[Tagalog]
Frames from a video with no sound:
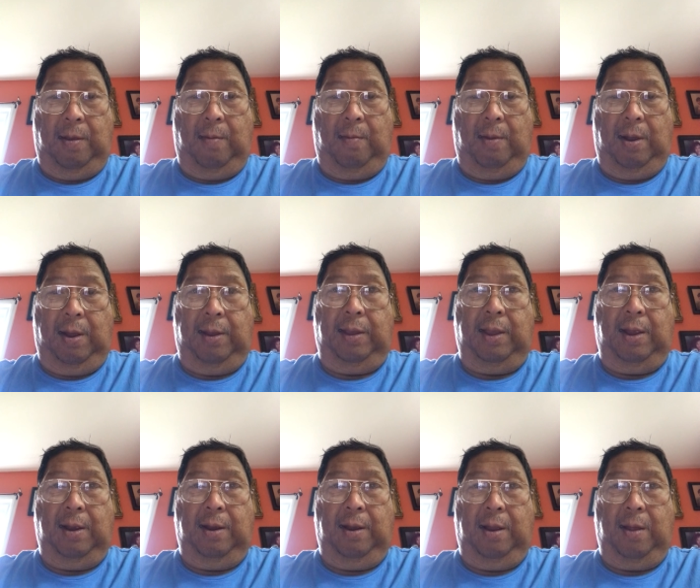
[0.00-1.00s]

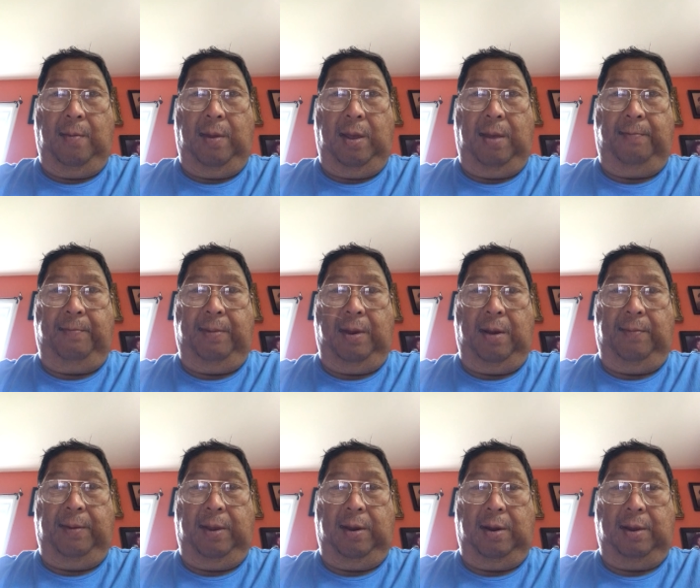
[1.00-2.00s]
Magandang gabi
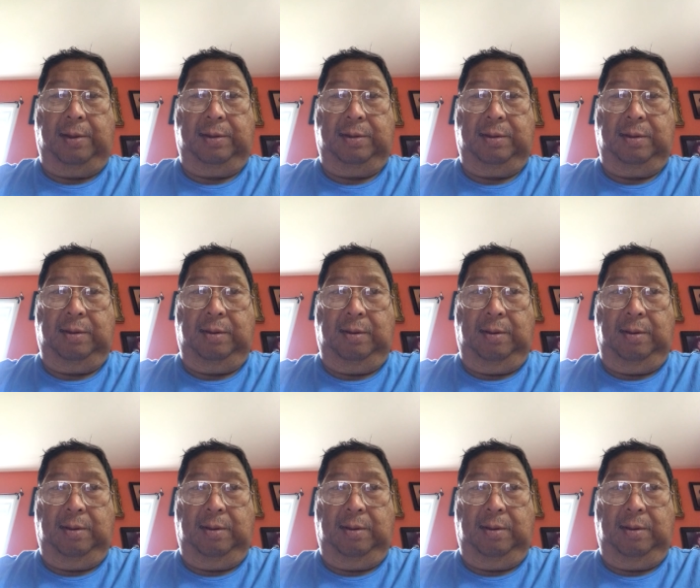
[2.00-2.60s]
Pilipinas.